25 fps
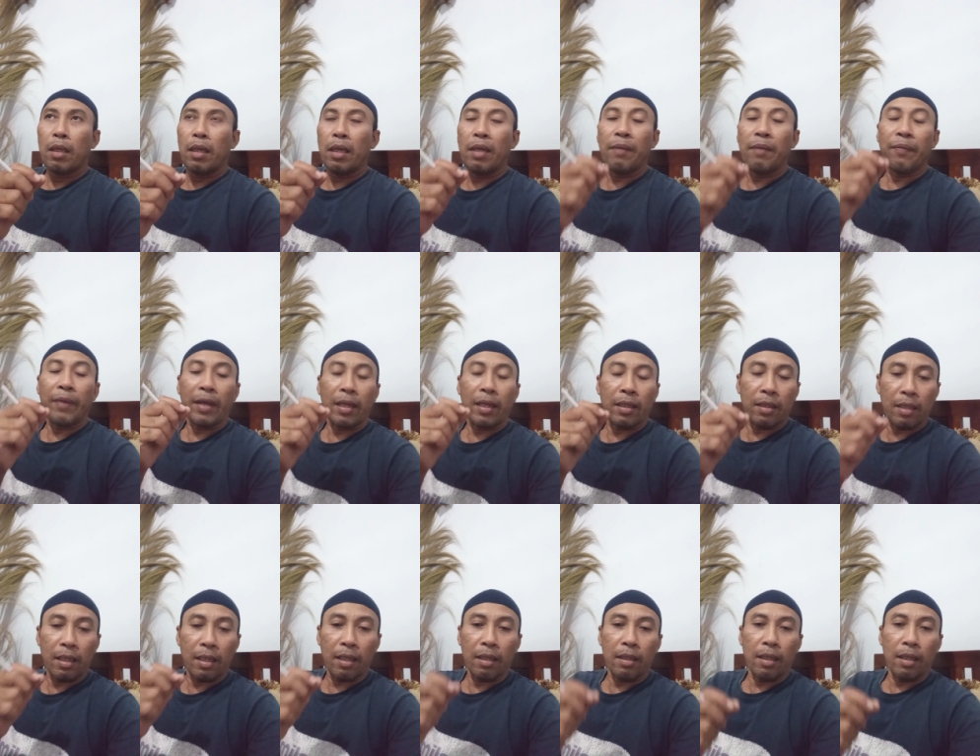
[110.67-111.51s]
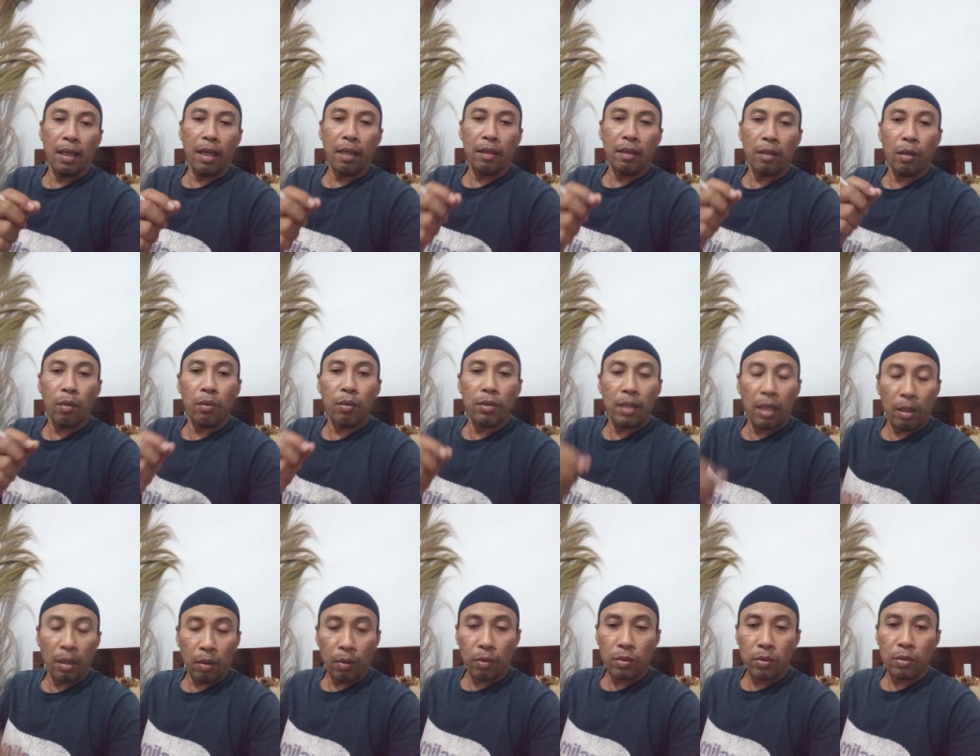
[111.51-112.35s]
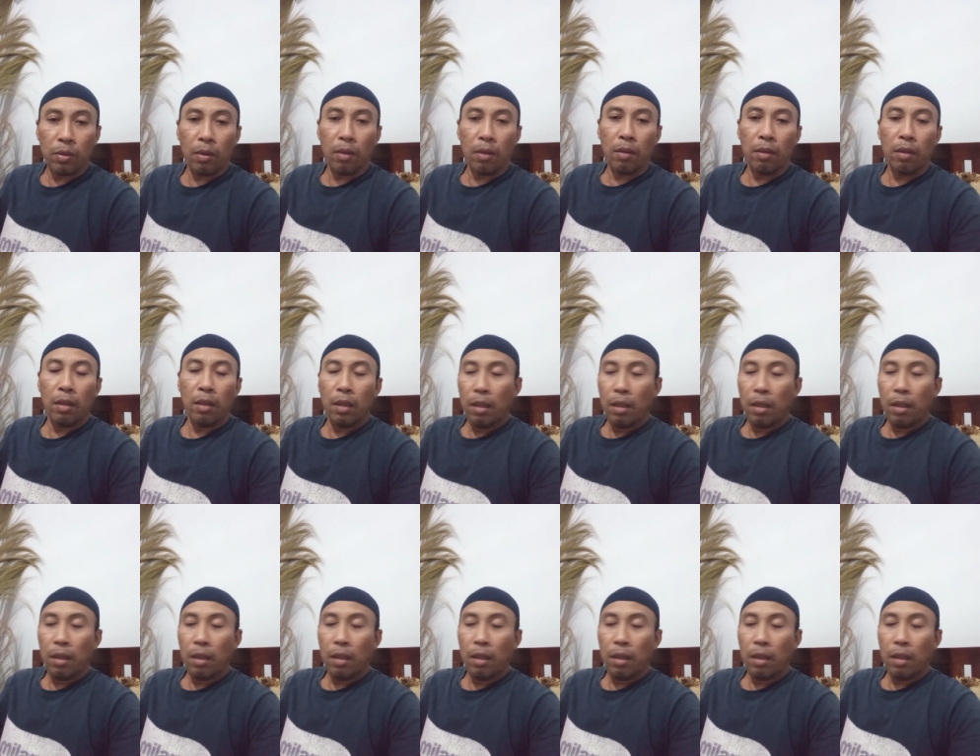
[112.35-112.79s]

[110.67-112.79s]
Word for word: invertil ya telurnya kosong